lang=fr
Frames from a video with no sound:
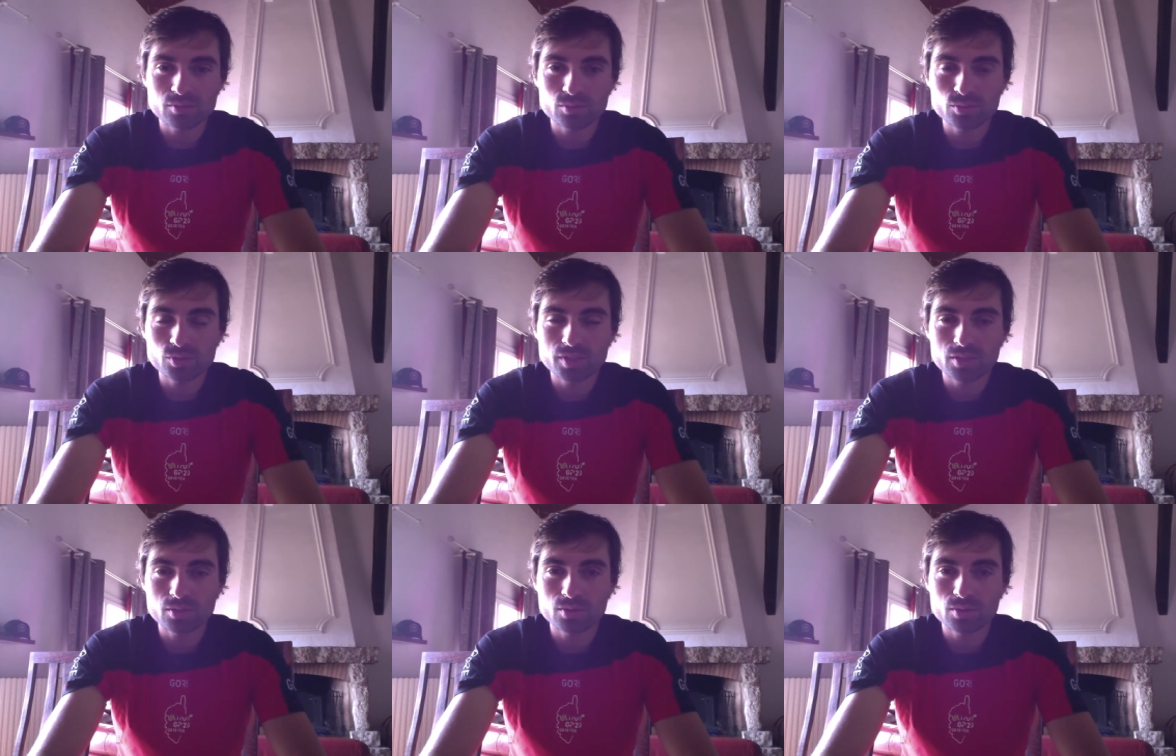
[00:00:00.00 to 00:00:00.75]
Du coup,
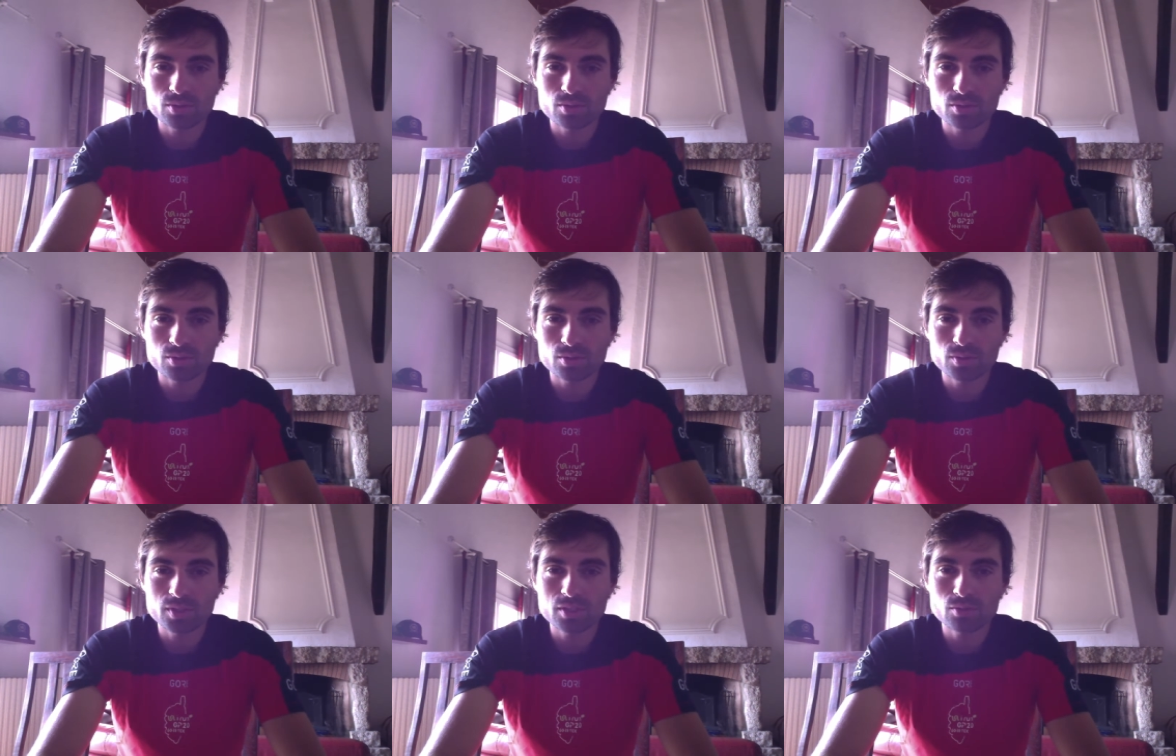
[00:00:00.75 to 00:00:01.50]
j'étais le,
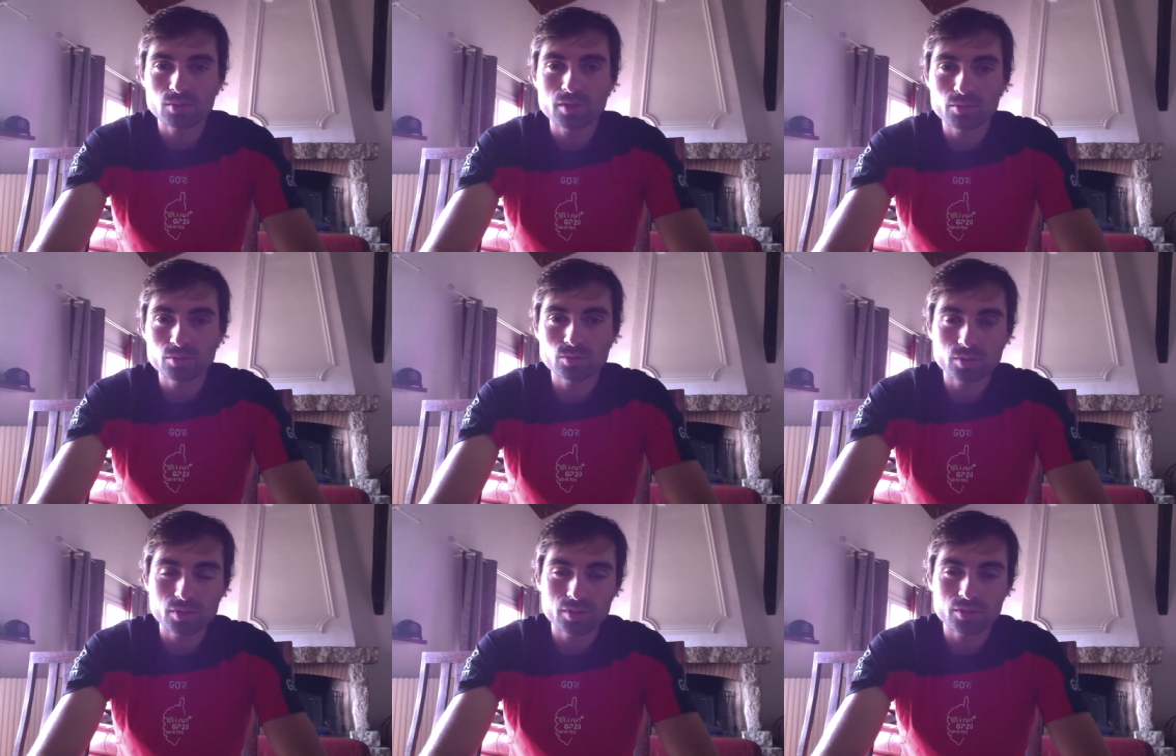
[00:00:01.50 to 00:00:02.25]
guide sur
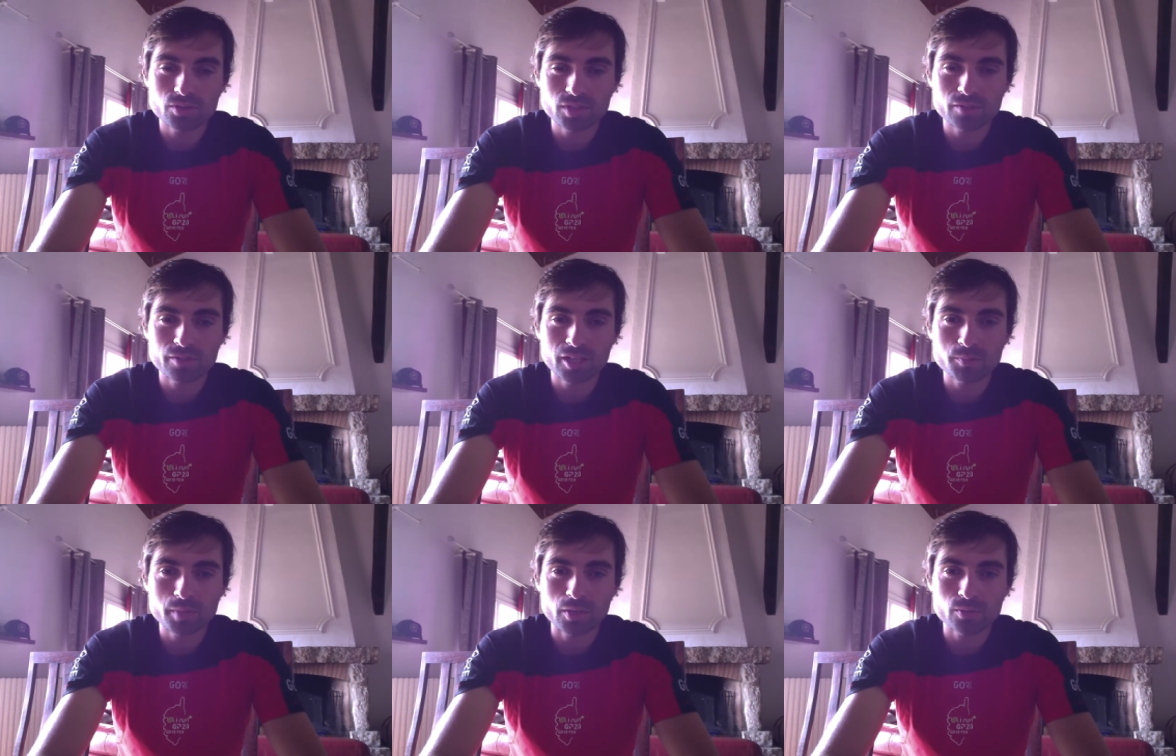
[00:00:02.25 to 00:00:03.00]
l'aventure Gervin euh,
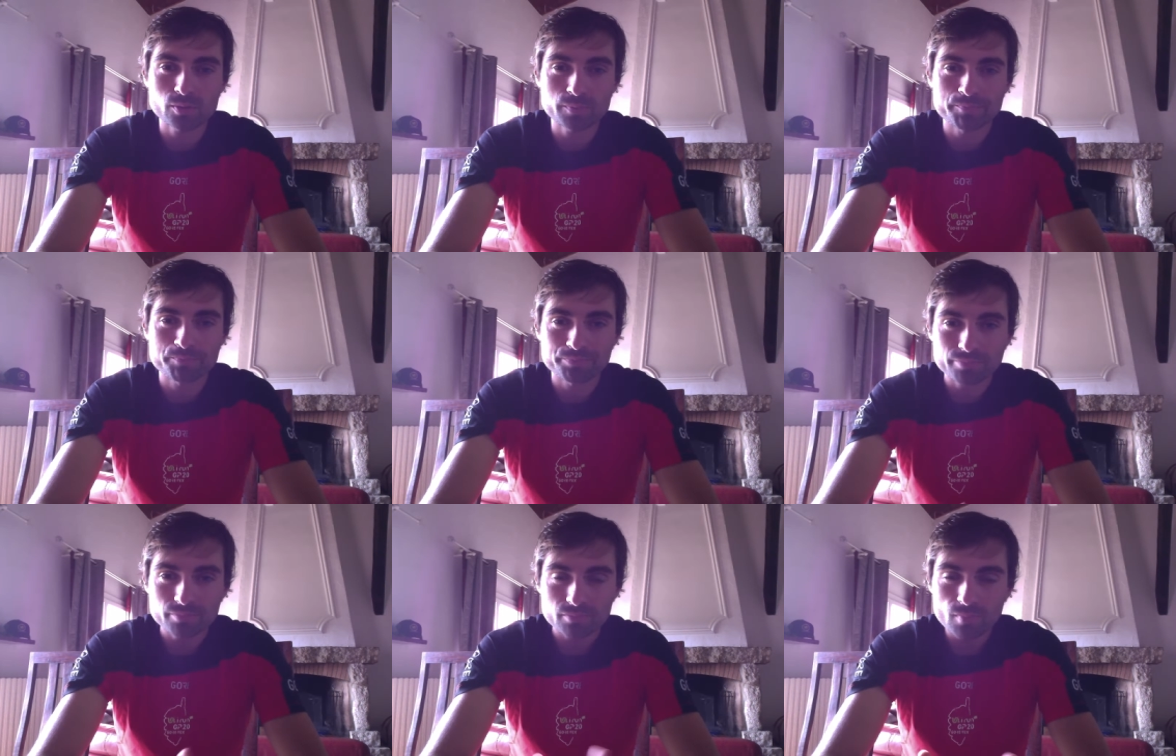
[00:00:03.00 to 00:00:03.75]
Experience
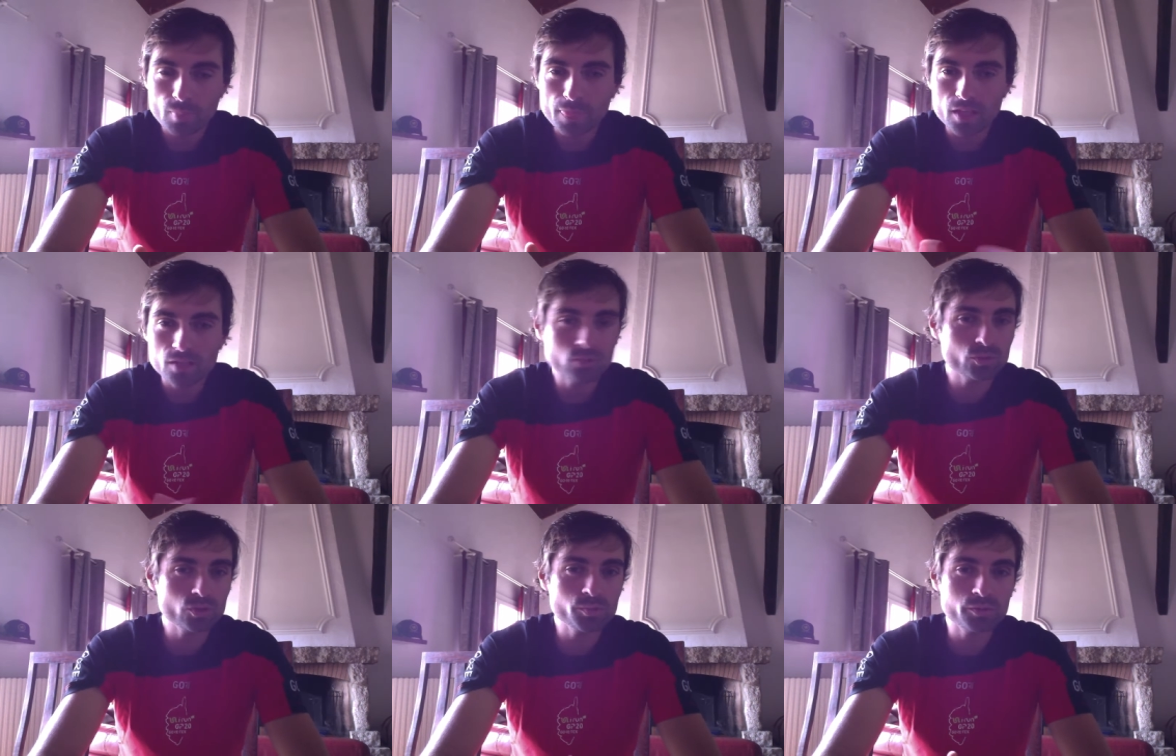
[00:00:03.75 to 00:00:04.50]
Donc,
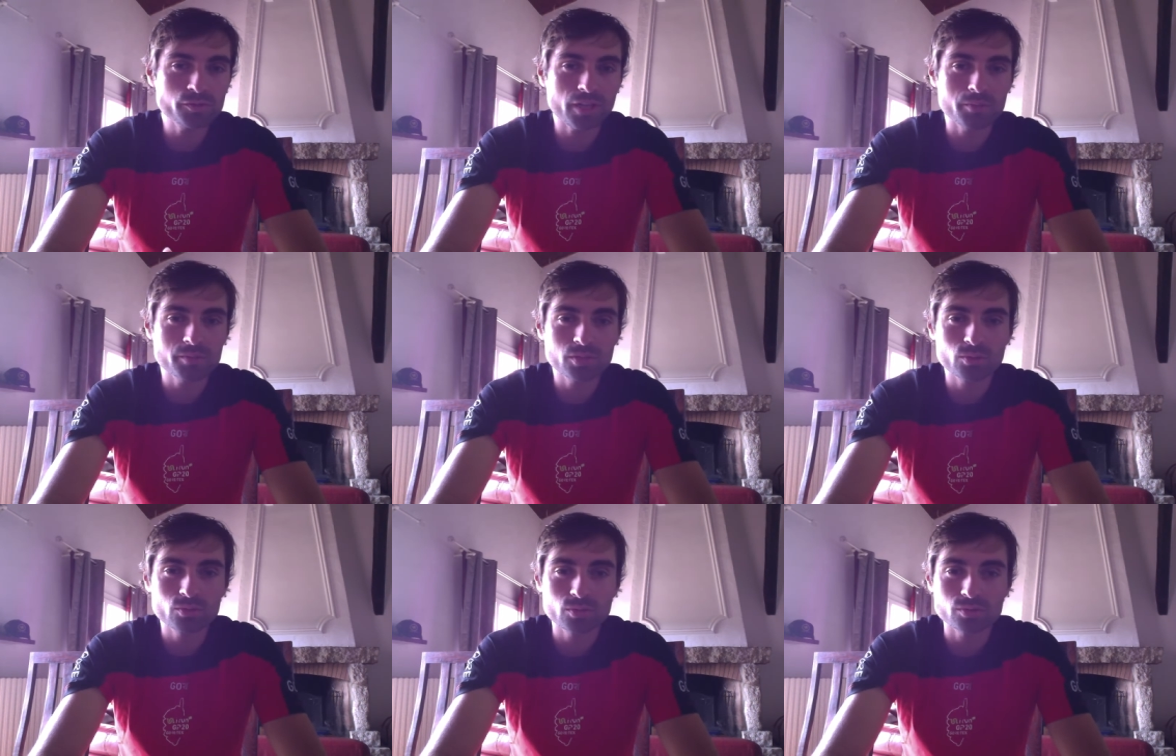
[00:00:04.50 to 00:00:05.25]
juste pour faire un petit
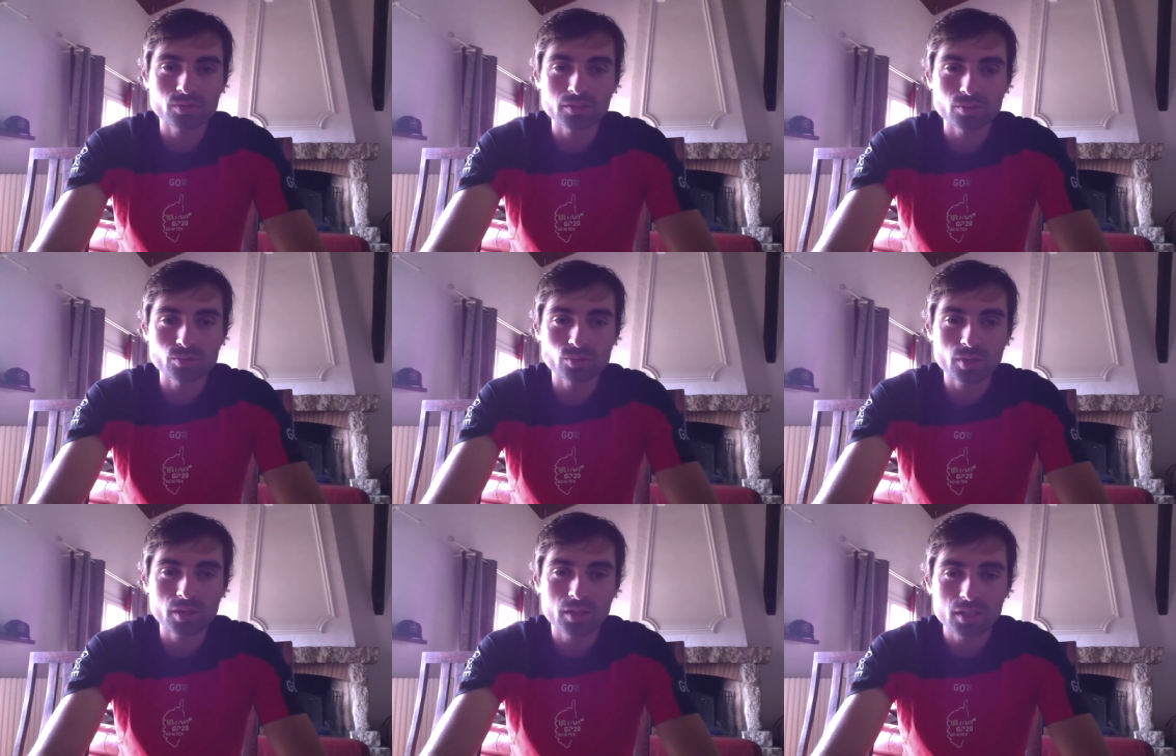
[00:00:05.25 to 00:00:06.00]
retour sur l'aventure,